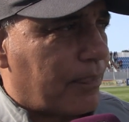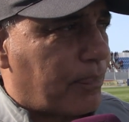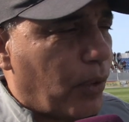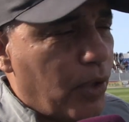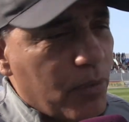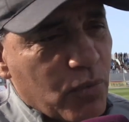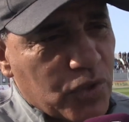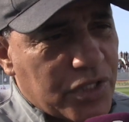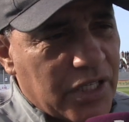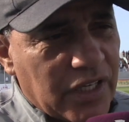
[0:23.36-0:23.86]
بلي
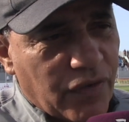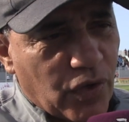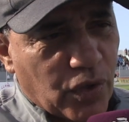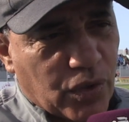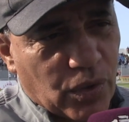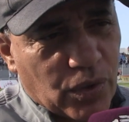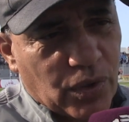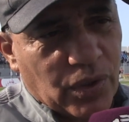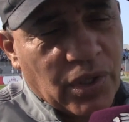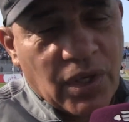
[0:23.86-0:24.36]
موتيفي
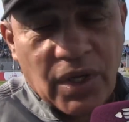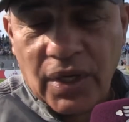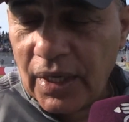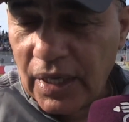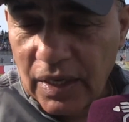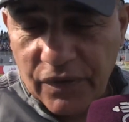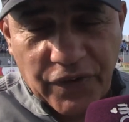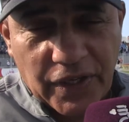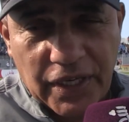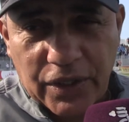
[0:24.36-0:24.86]
كو
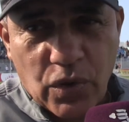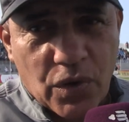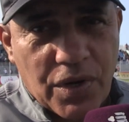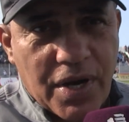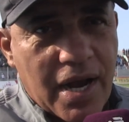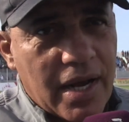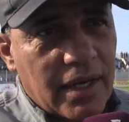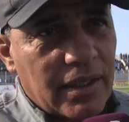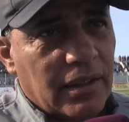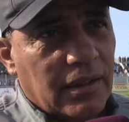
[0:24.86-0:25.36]
الفريق كون
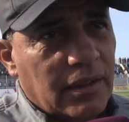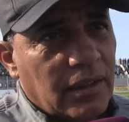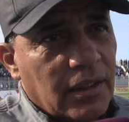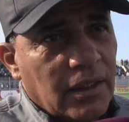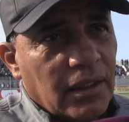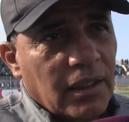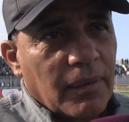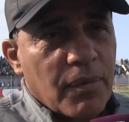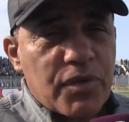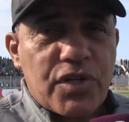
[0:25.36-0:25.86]
كان
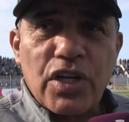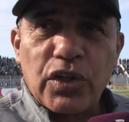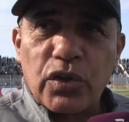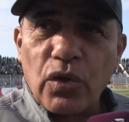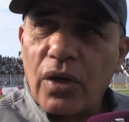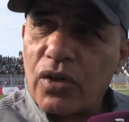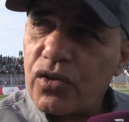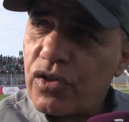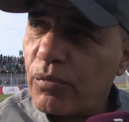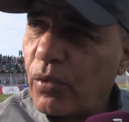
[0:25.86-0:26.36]
باش
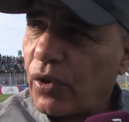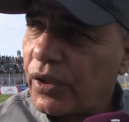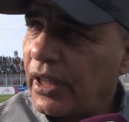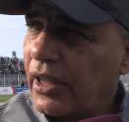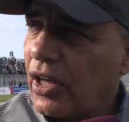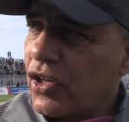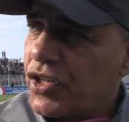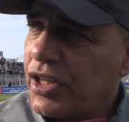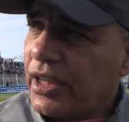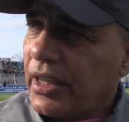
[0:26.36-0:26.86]
نديرو الجمهور
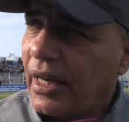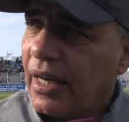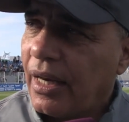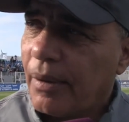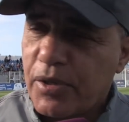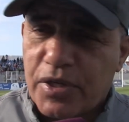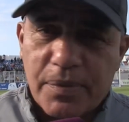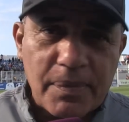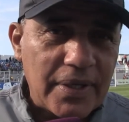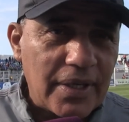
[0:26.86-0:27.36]
ديالنا الجديد
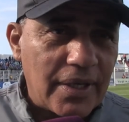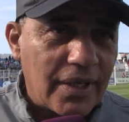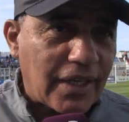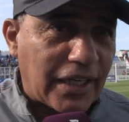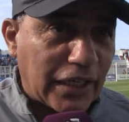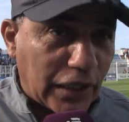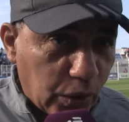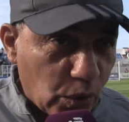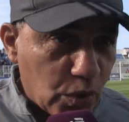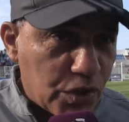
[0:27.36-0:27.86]
باش ما
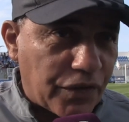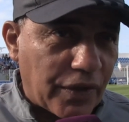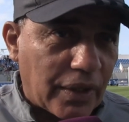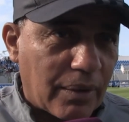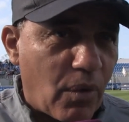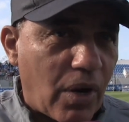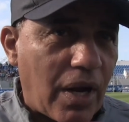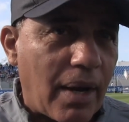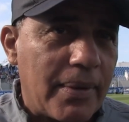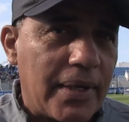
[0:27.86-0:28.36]
نخذلوش في هذه
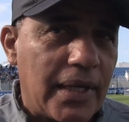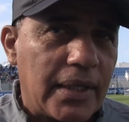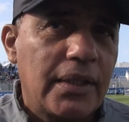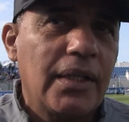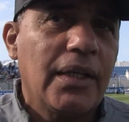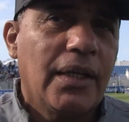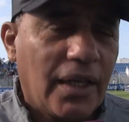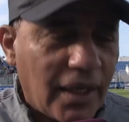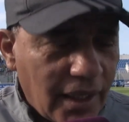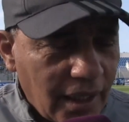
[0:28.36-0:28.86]
المقابله
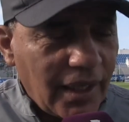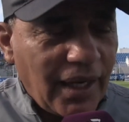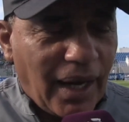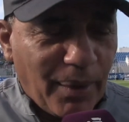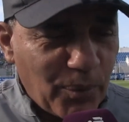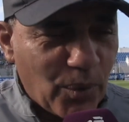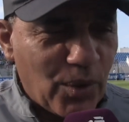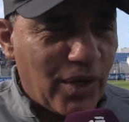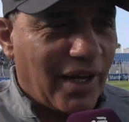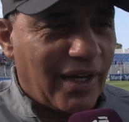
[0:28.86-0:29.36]
هذه
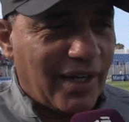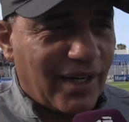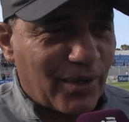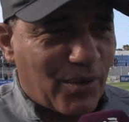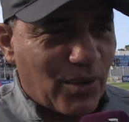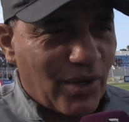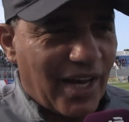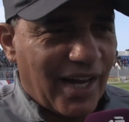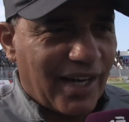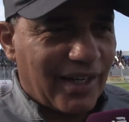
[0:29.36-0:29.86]
الحمد لله على كل